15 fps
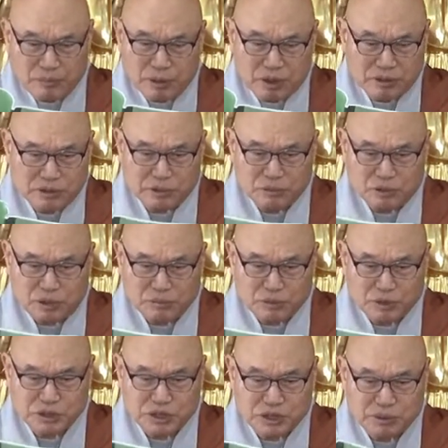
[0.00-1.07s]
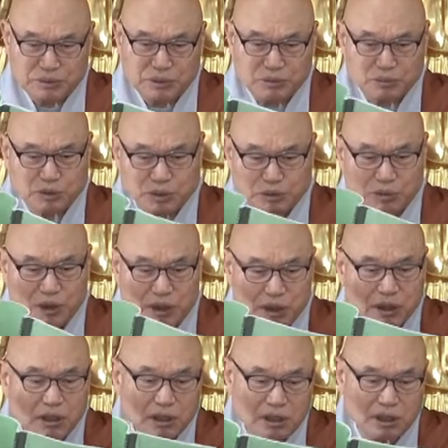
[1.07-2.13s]
뭐 석굴암 부처님이 무슨 뭐
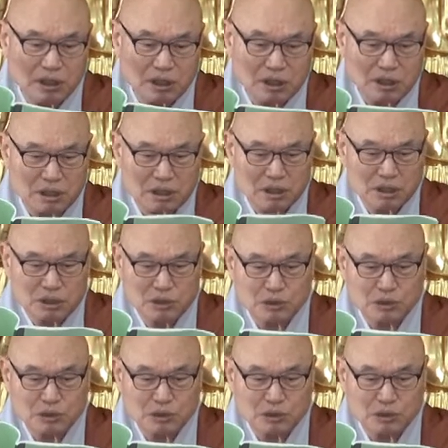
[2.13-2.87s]
어,